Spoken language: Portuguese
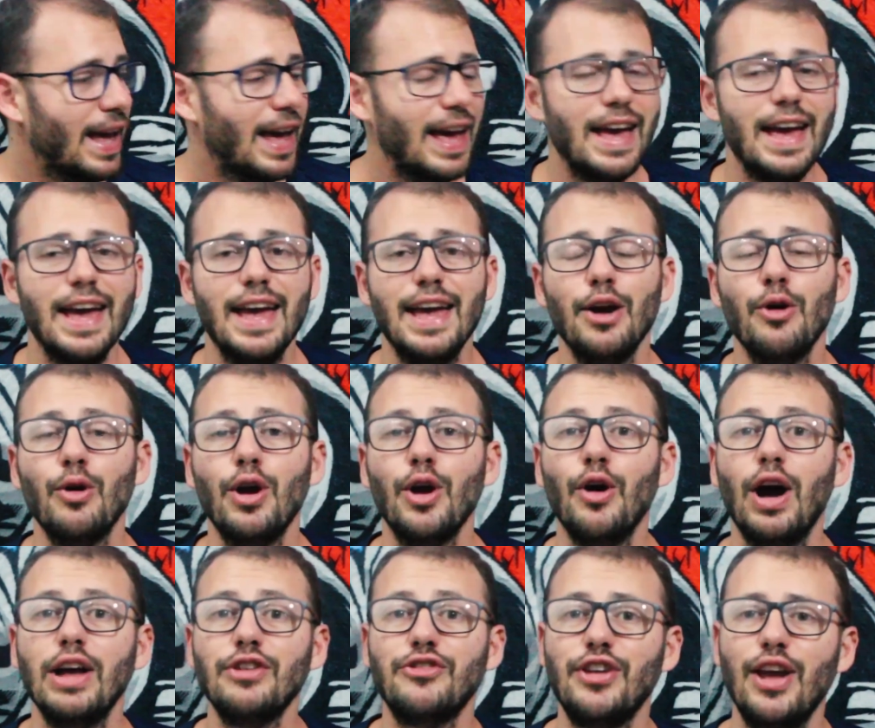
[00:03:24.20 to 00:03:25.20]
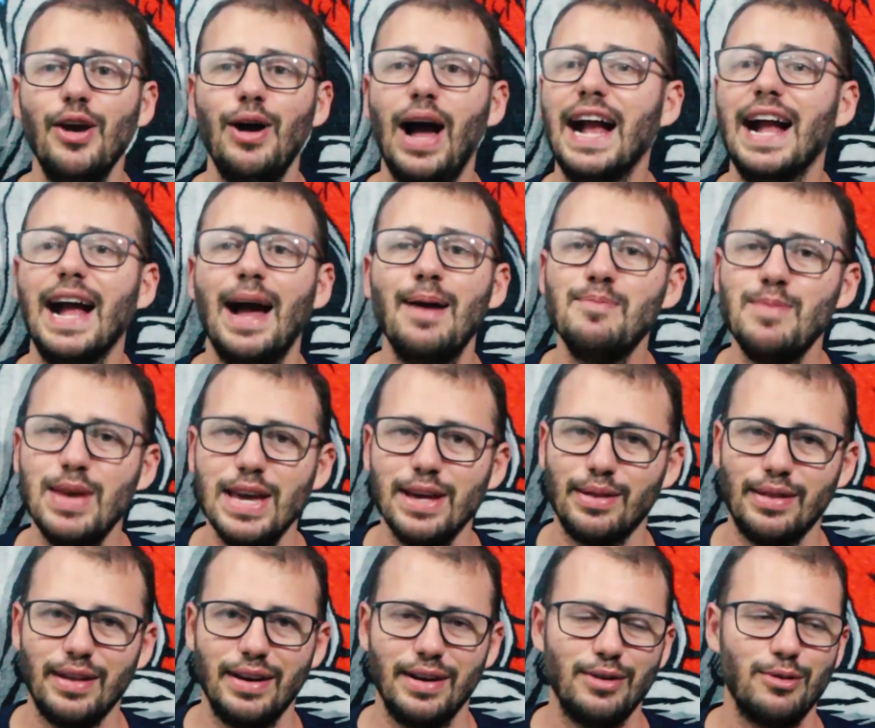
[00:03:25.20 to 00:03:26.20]
É, eu, eu achei uma
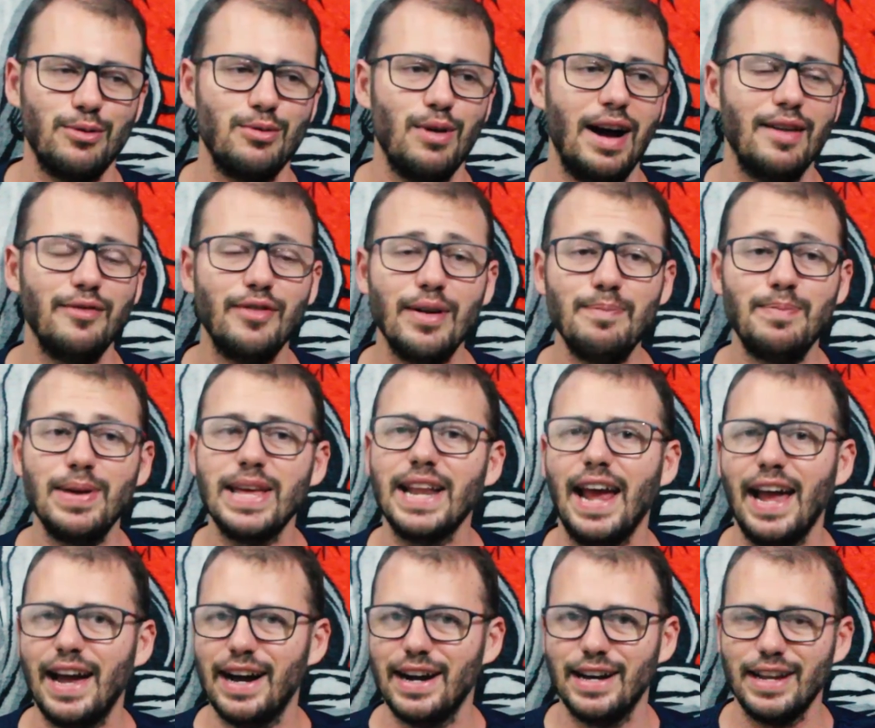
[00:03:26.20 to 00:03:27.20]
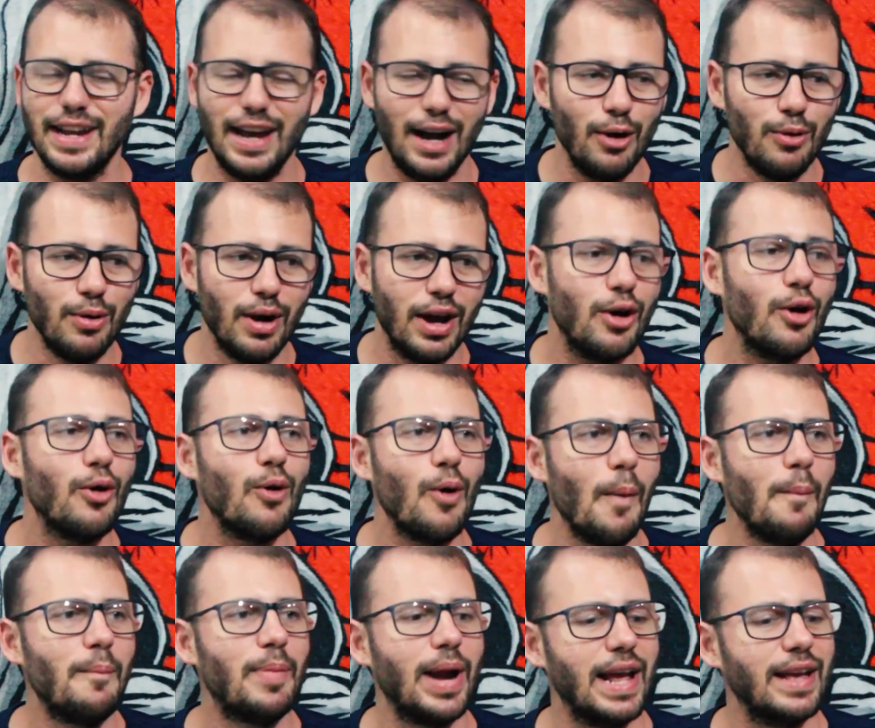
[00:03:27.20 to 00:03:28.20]
camisa com a Vampirella na rua, eu
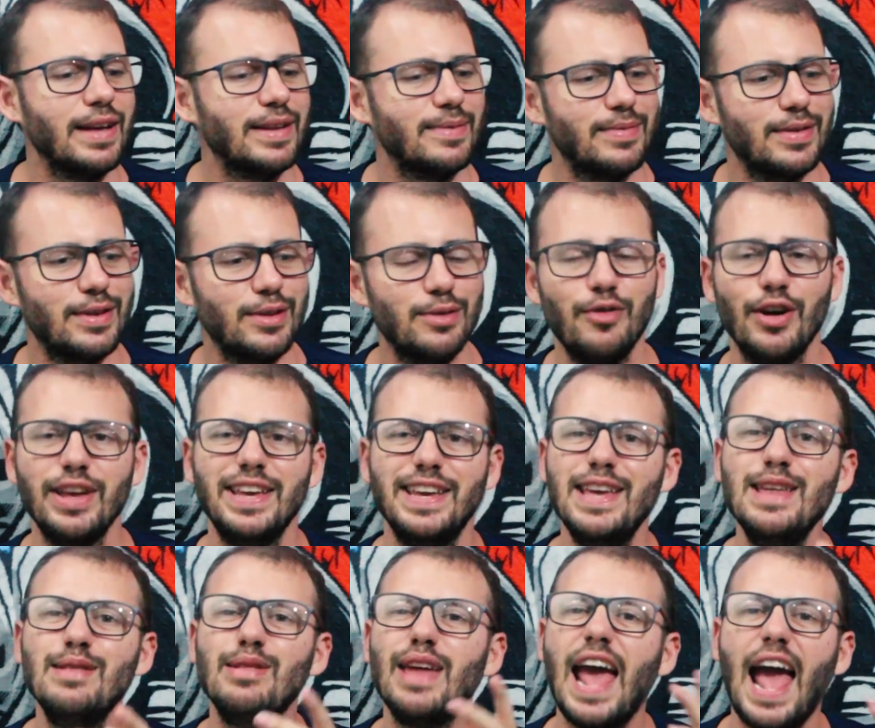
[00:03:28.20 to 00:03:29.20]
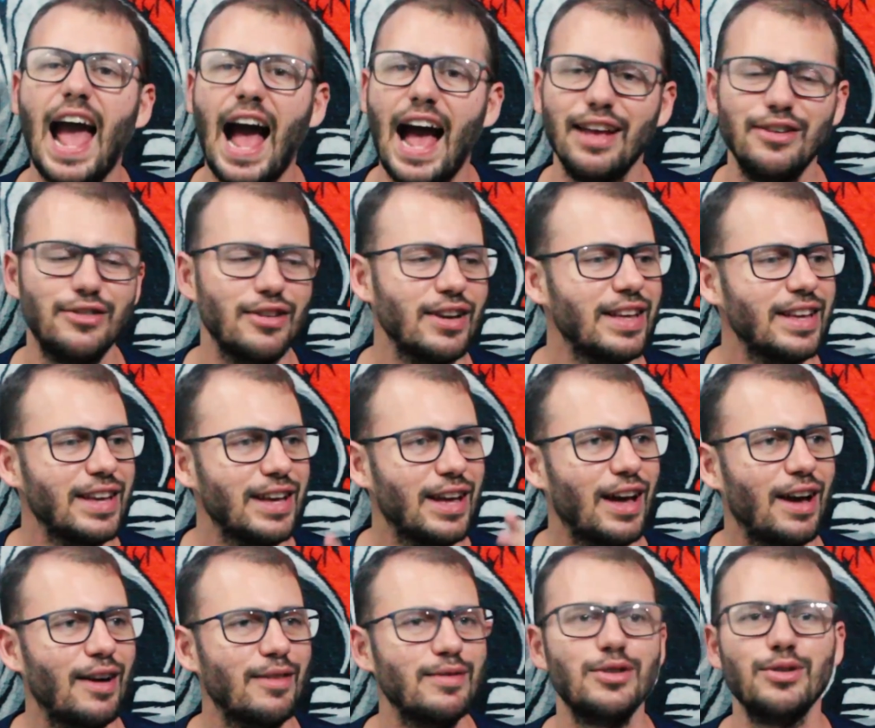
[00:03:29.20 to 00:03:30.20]
comprei. Foi 15 reais.
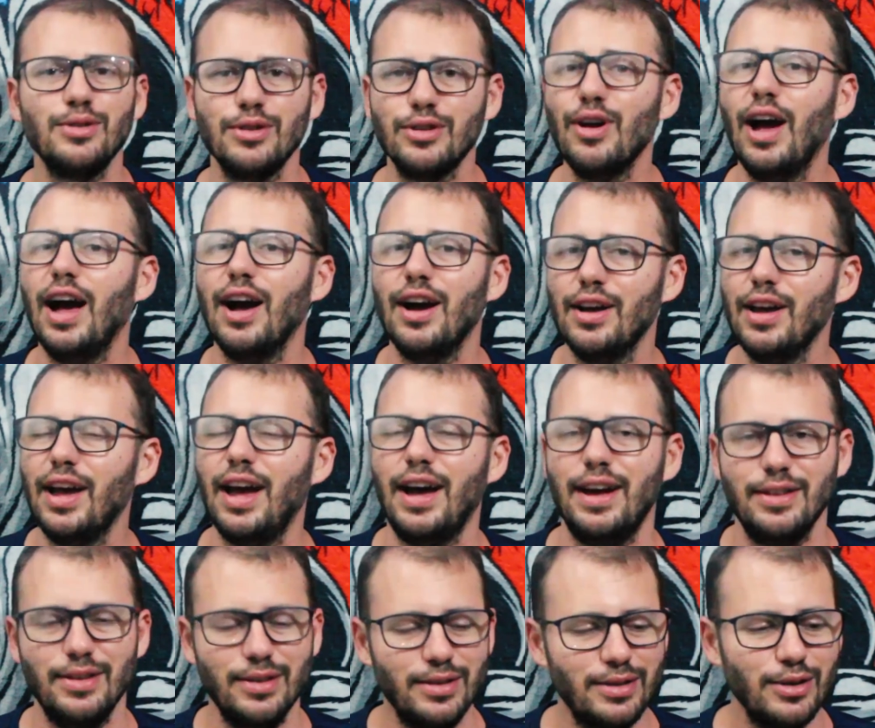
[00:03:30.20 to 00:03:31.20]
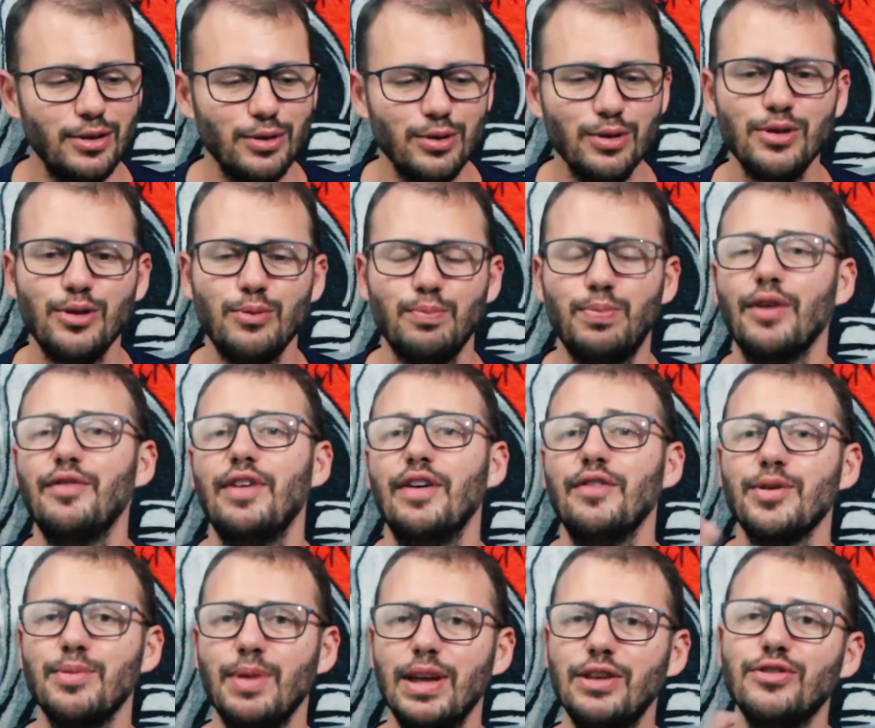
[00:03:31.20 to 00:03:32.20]
É, não, é, hum,
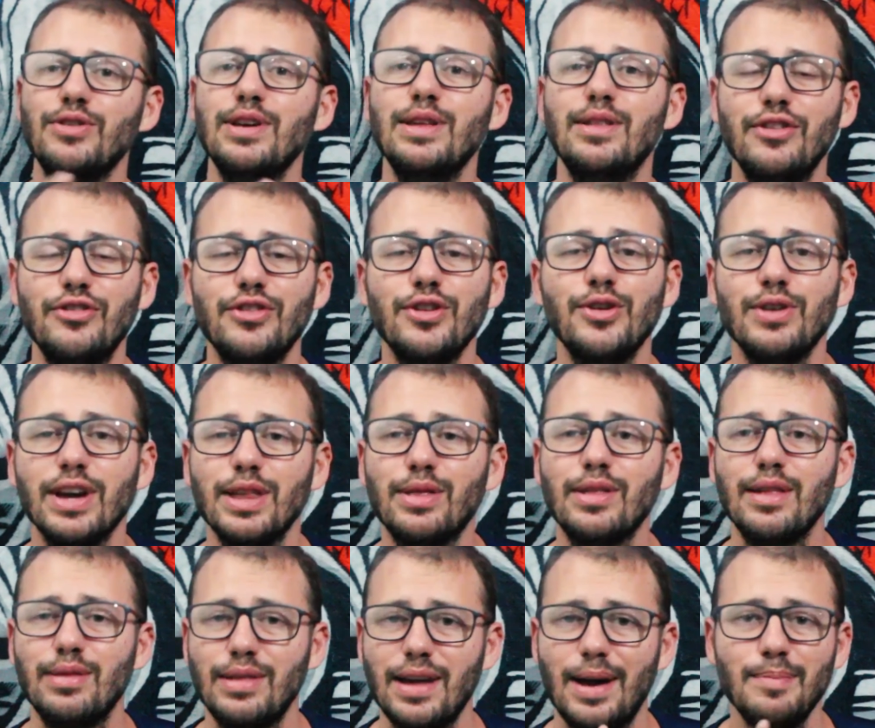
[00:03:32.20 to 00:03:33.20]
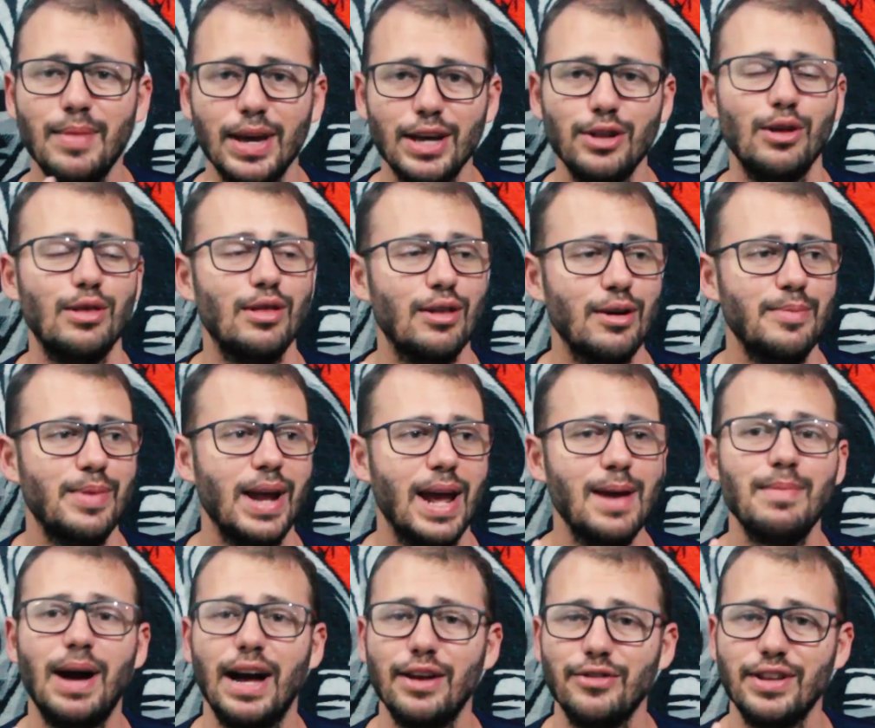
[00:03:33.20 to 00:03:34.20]
provavelmente não existe nenhum licenciamento sobre a
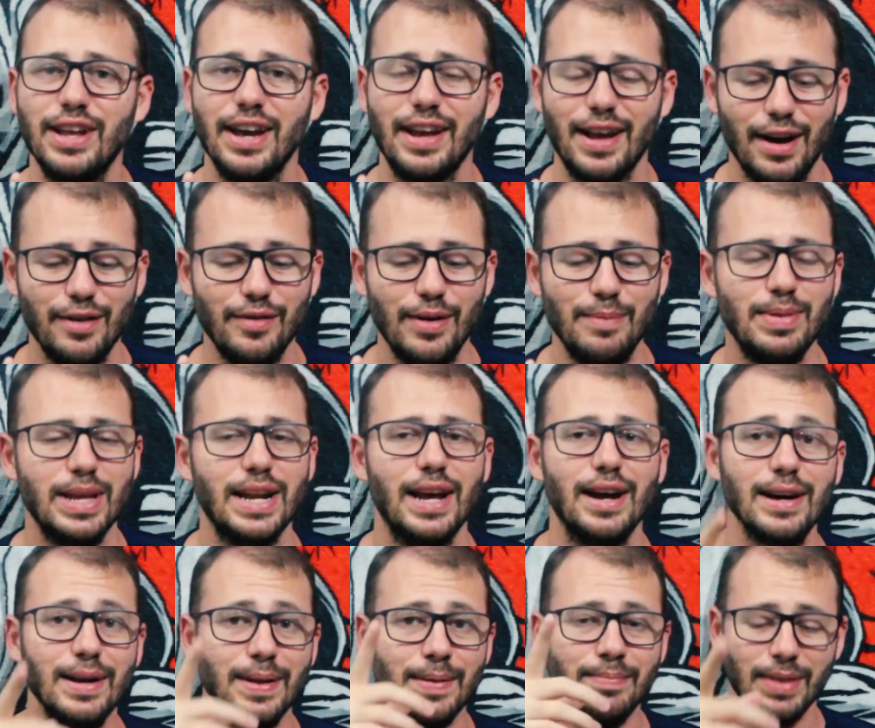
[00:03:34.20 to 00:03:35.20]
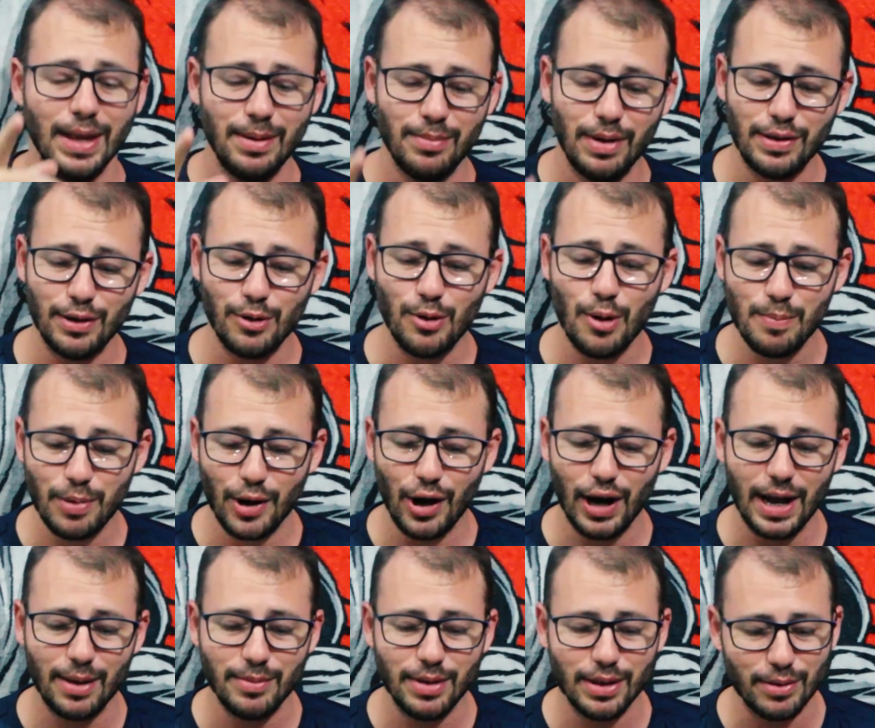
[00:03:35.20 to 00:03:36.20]
imagem daquela Vampirella. Mas eu comprei
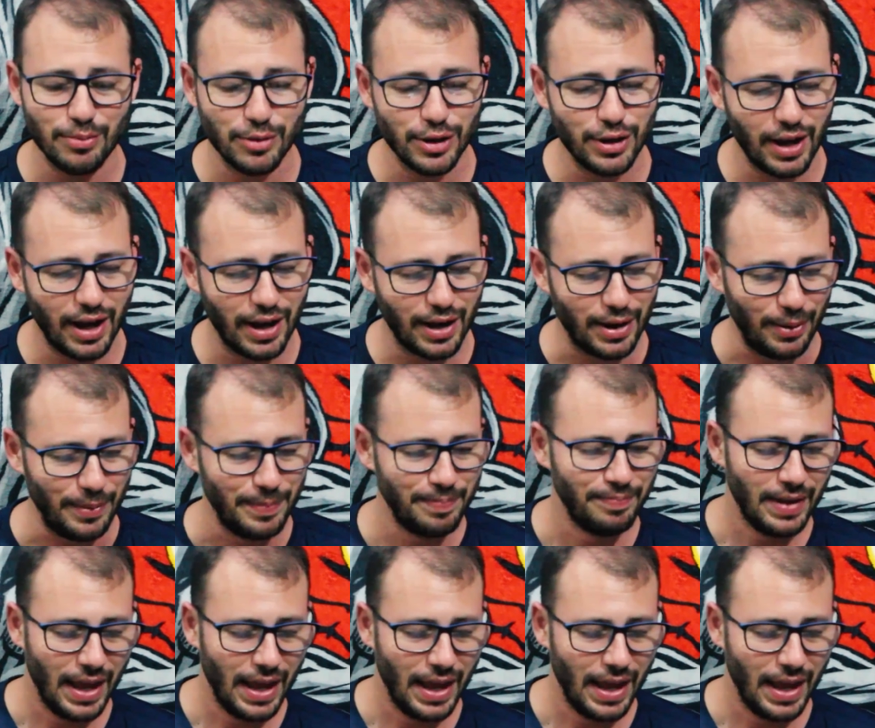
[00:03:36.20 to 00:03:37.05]
uma camisa muito legal.